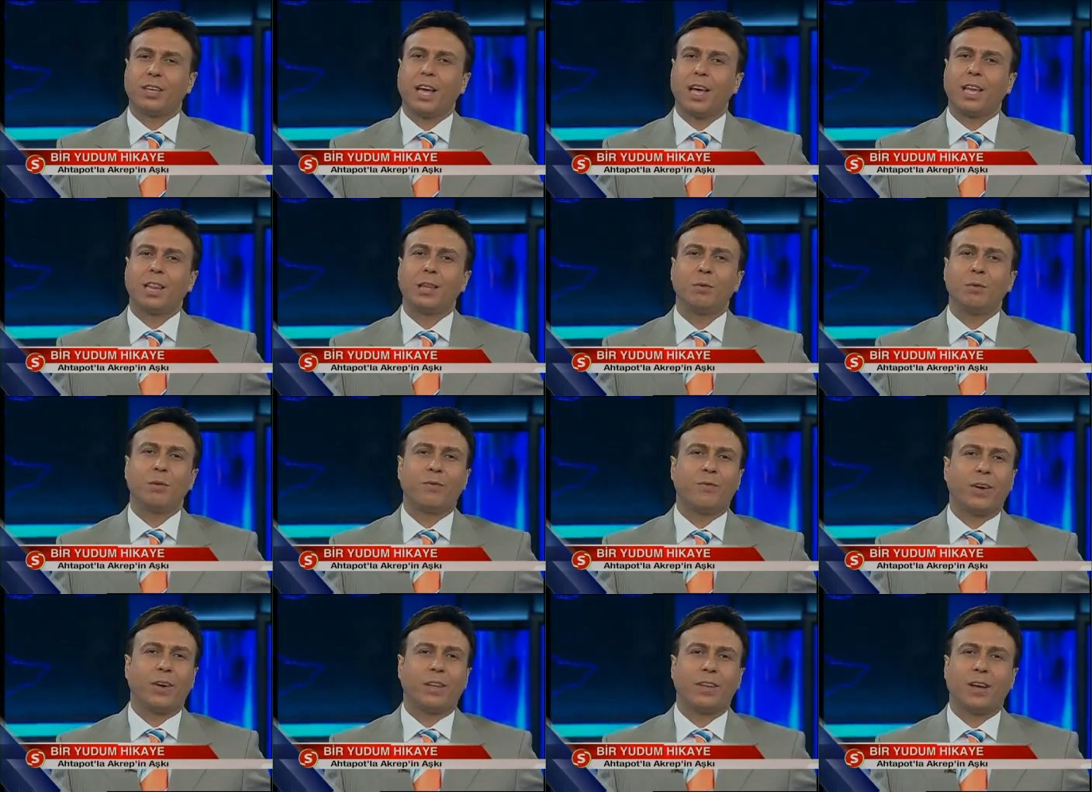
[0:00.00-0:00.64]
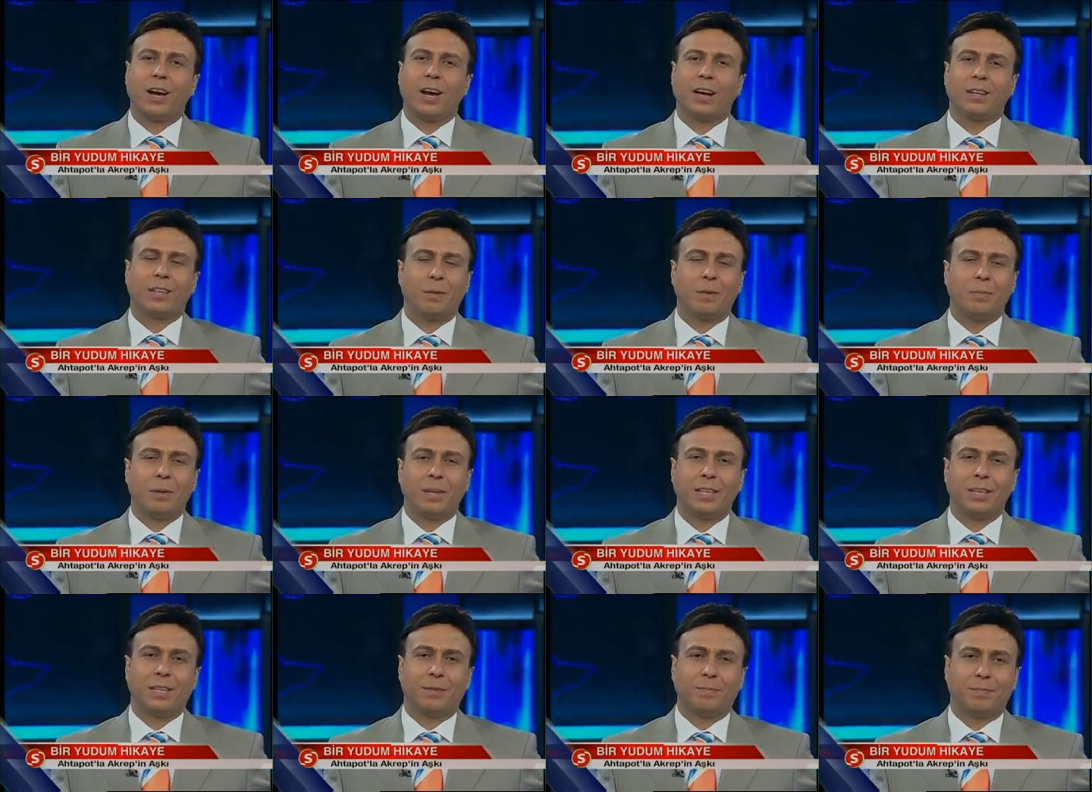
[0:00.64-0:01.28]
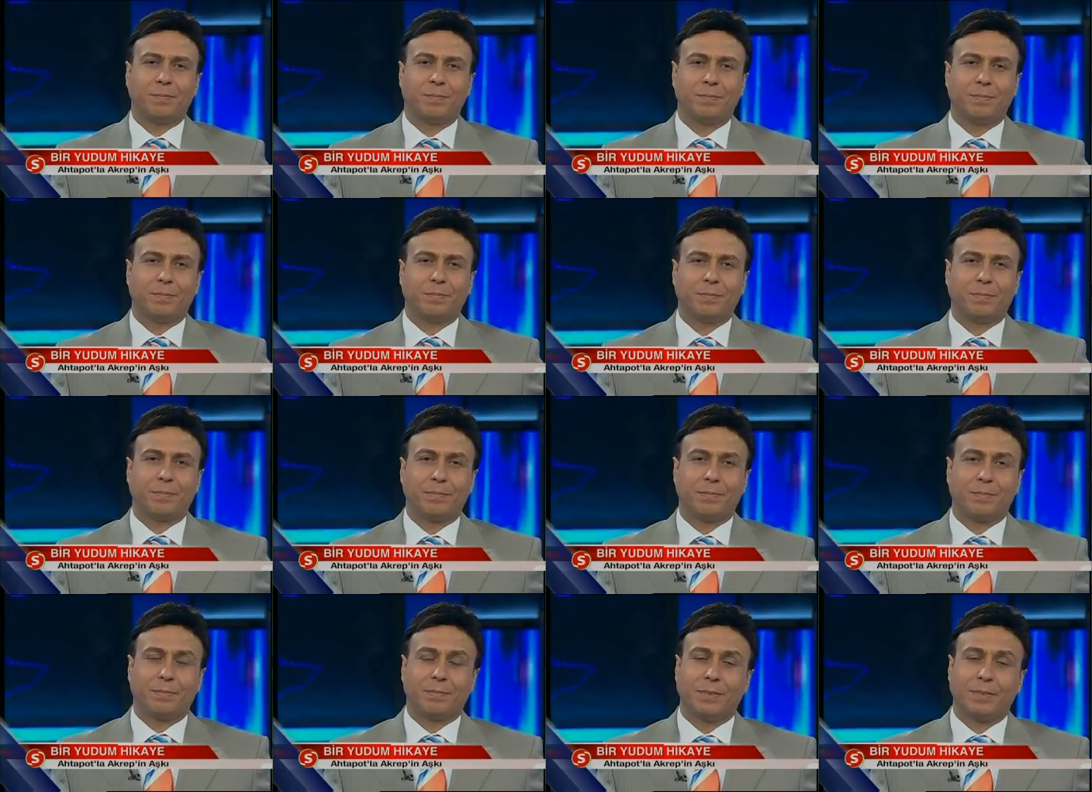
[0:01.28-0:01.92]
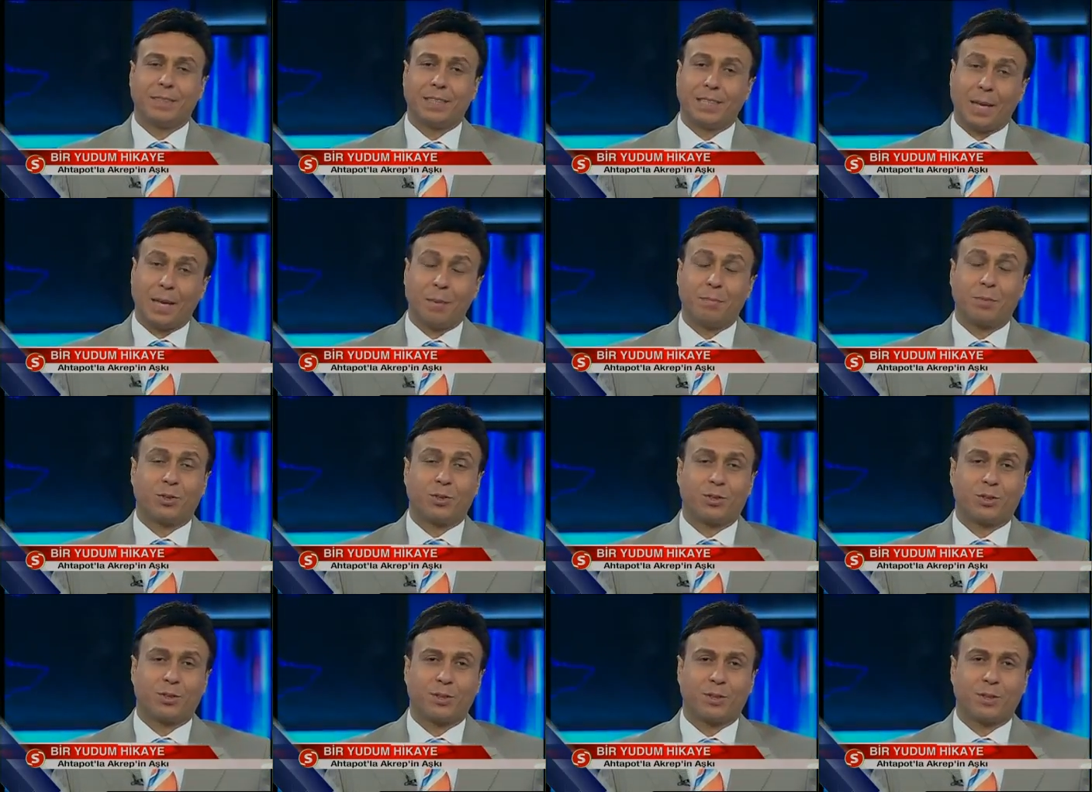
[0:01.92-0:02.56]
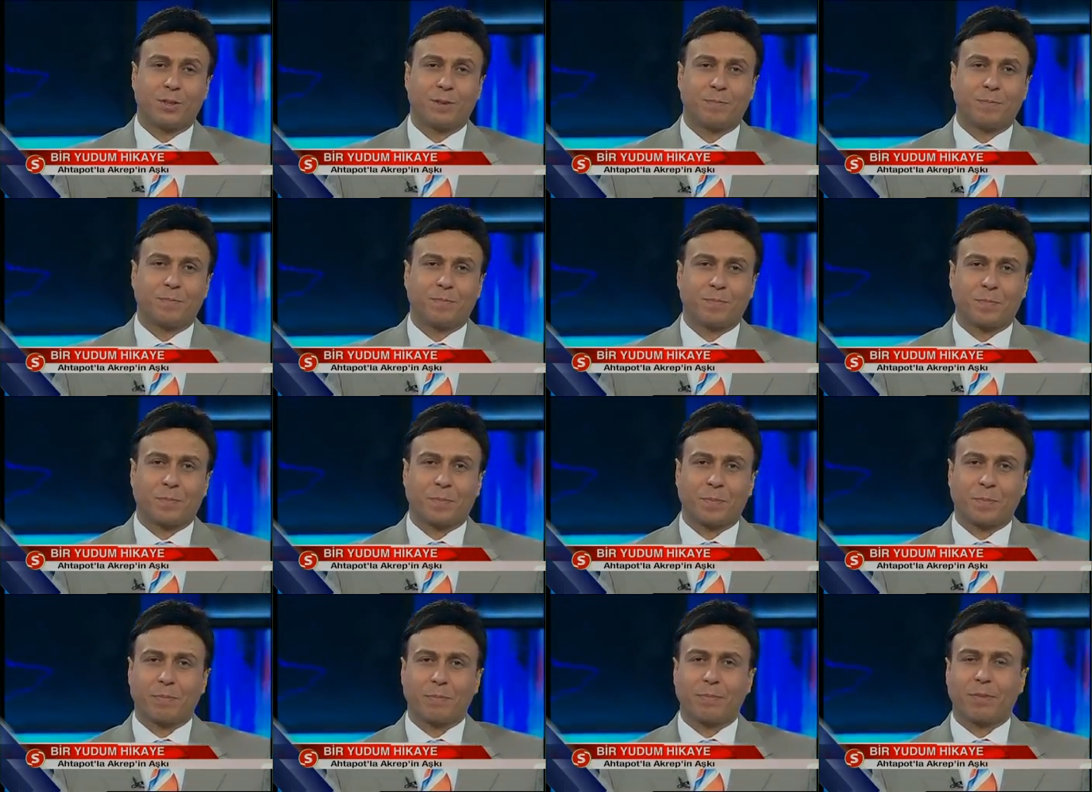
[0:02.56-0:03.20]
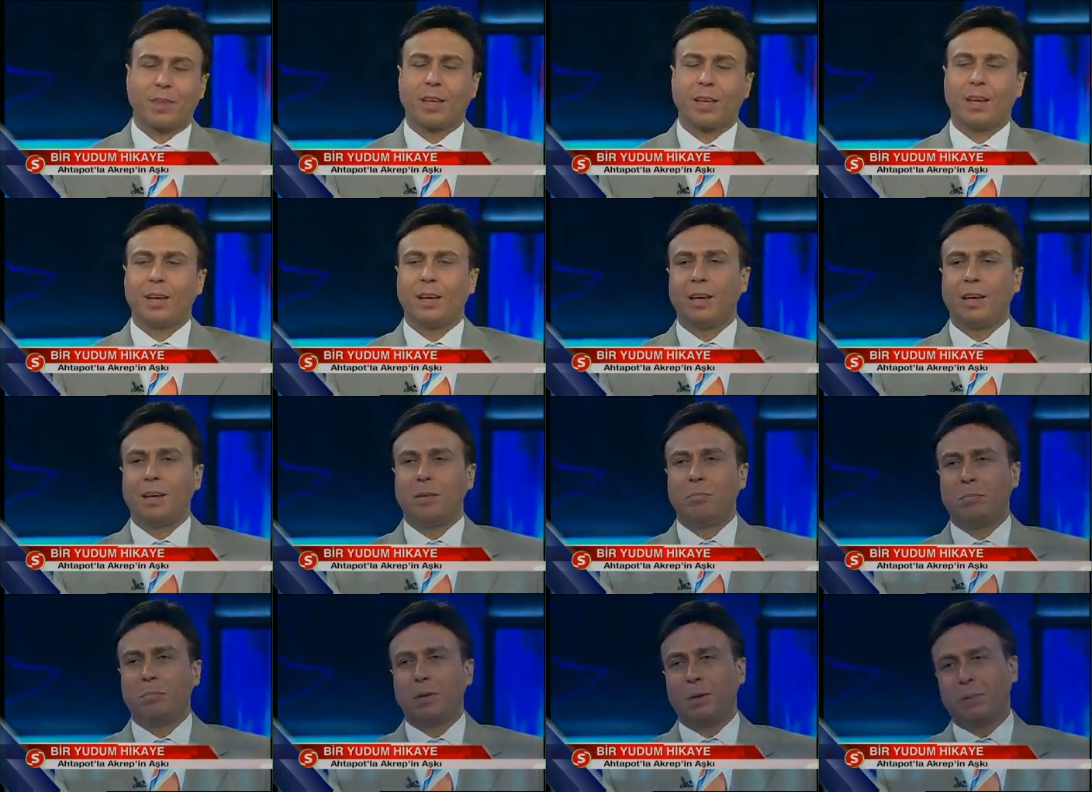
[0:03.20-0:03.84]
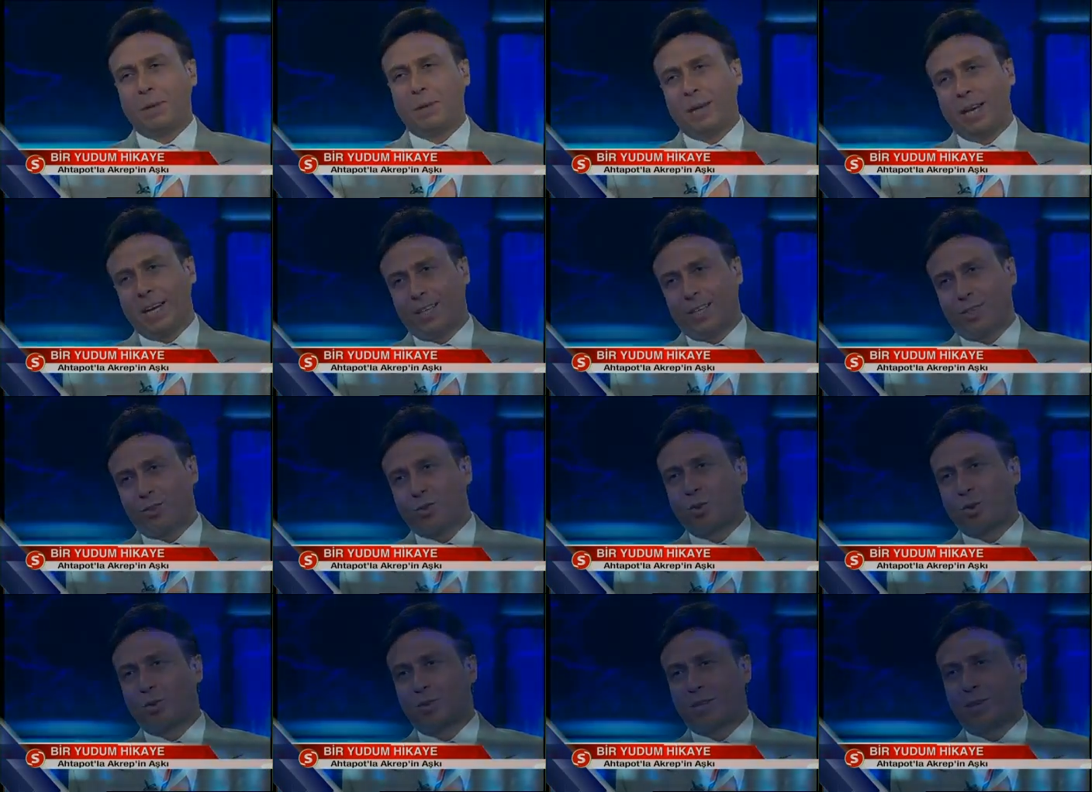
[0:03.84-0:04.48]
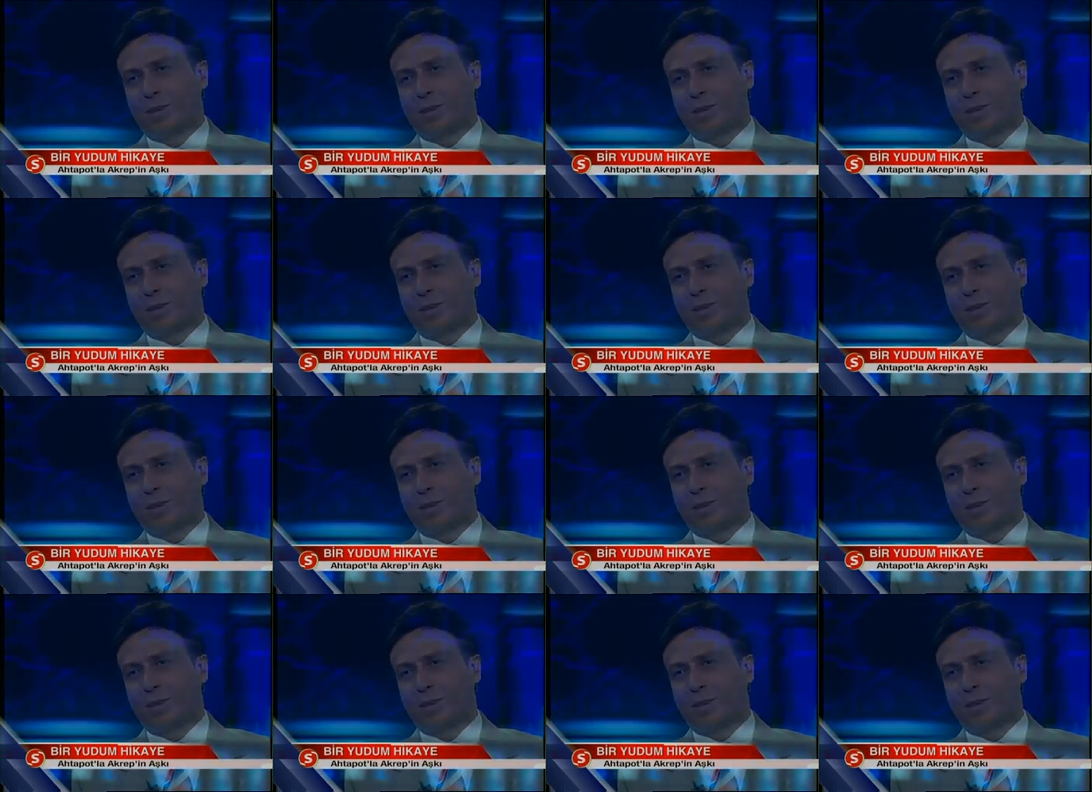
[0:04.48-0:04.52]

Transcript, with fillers: kendimi feda edebilirim demiş. Birbirlerini çok